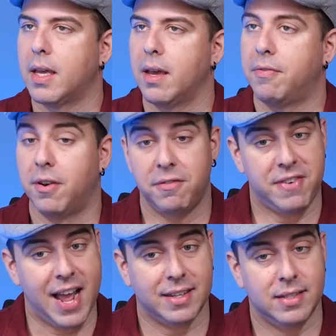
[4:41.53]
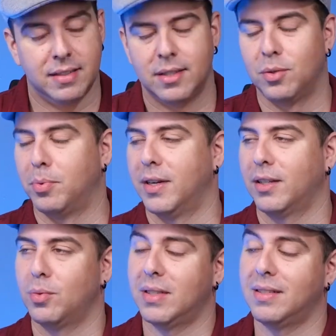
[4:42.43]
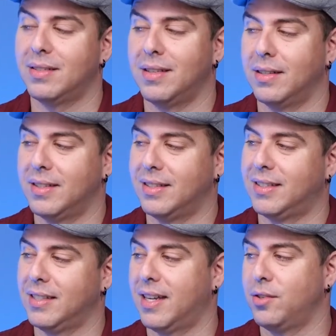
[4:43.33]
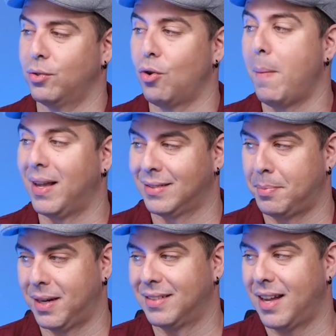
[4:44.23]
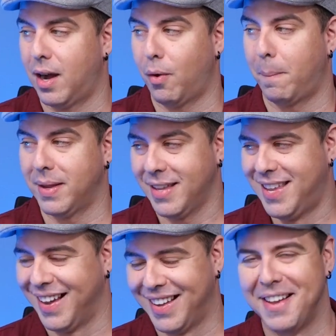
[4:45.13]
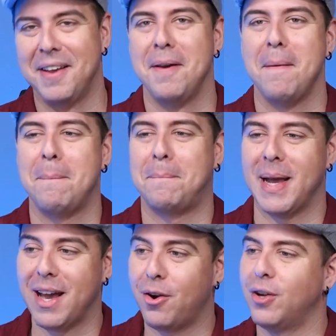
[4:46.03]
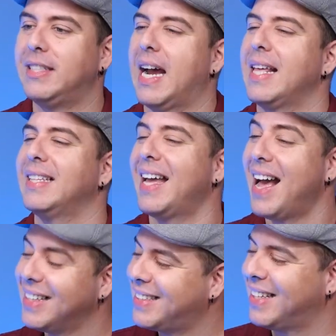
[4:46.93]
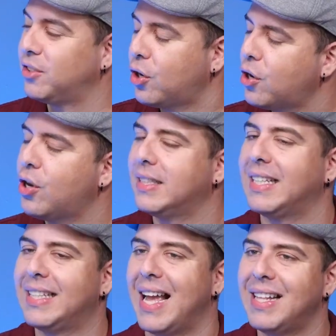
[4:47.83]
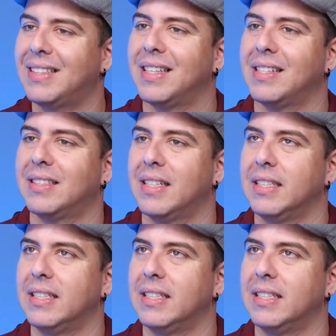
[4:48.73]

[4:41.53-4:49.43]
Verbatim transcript: Que, fun fact, se supone que tuviese 16 años o más para oh, entrar a la compañía. Pero ya desde antes, no, no, desde antes